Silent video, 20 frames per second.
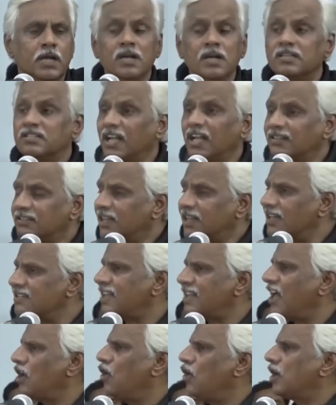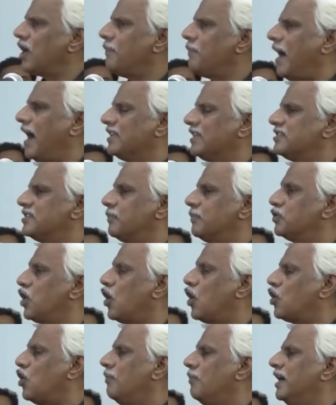सत्तर सालों के बाद जब
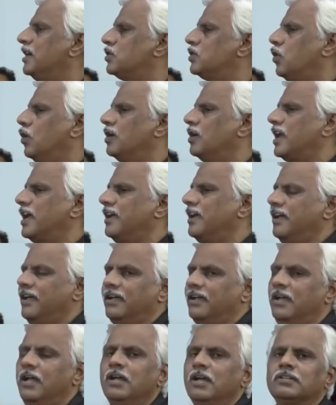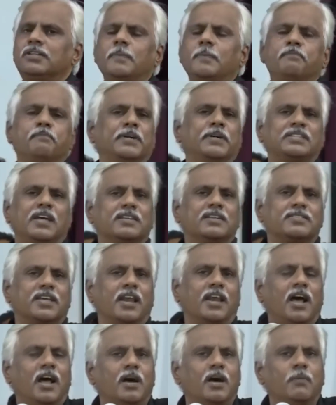डॉक्यूमेंट खुल रहे हैं तब पता
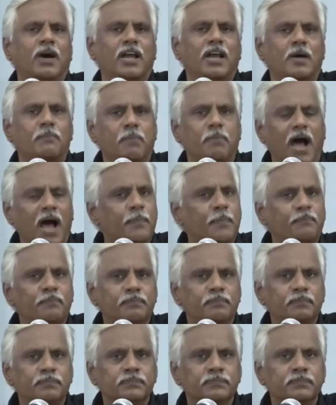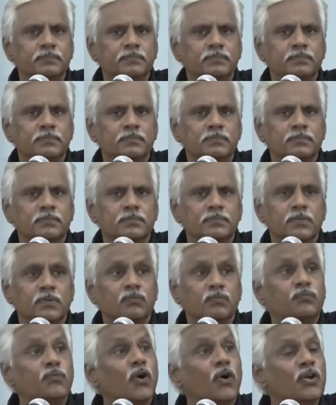चला हमारा बाप
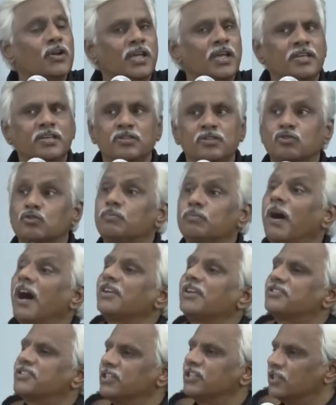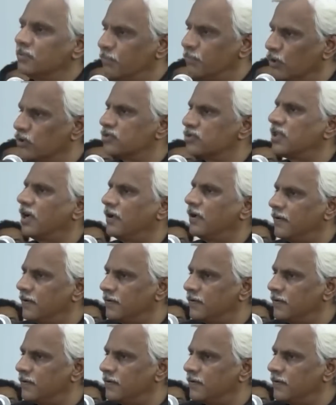वो नहीं सुभाष चंद्र बोस था